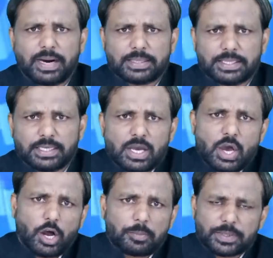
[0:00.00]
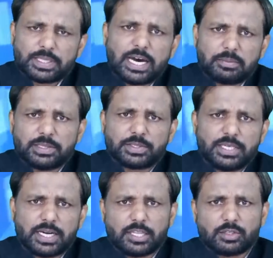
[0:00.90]
की बात है और
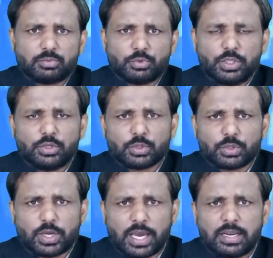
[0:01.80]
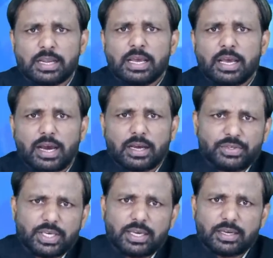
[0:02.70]
प्रधानमंत्री नरेंद्र मोदी को तो खैर
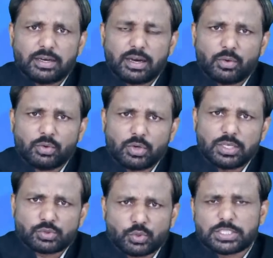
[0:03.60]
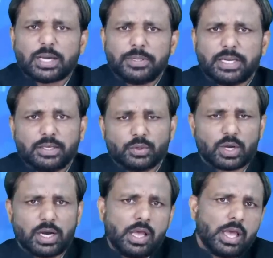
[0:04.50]
ये उन्होंने सोचा भी नहीं
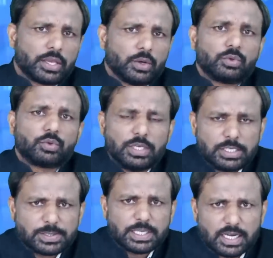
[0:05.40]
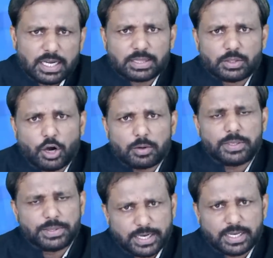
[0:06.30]
होगा कि उनको इस तरह का दौर भी